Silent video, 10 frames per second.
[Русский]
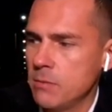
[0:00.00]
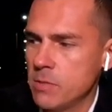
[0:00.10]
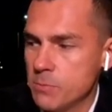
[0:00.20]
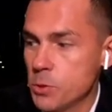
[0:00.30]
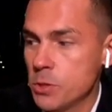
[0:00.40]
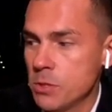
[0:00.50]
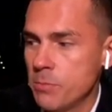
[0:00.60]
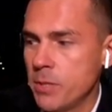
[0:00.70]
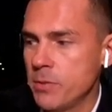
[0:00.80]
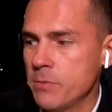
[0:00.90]
возможность
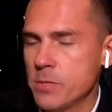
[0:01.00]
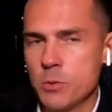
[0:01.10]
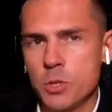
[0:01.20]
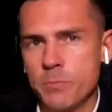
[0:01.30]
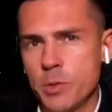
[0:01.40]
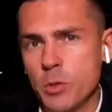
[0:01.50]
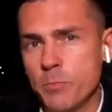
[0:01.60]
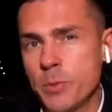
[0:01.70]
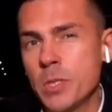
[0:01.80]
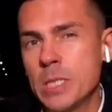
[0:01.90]
направить воздушный поток
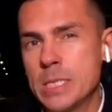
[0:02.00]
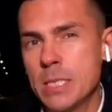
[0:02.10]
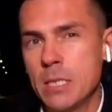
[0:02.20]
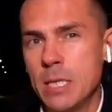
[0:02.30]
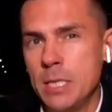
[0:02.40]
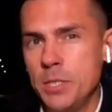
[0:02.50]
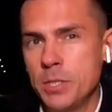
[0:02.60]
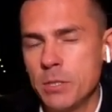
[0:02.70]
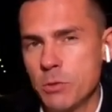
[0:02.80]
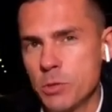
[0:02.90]
по тангенциальной линии к
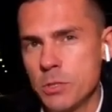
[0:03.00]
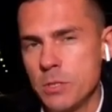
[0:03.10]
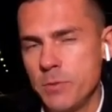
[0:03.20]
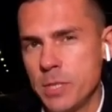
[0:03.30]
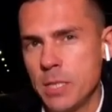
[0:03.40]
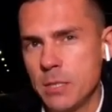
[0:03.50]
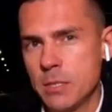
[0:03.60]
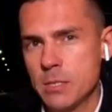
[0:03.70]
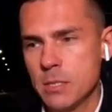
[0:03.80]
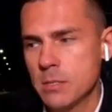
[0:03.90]
окружности
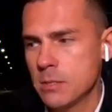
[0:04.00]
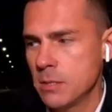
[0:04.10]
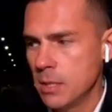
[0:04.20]
ветроэлектростанции.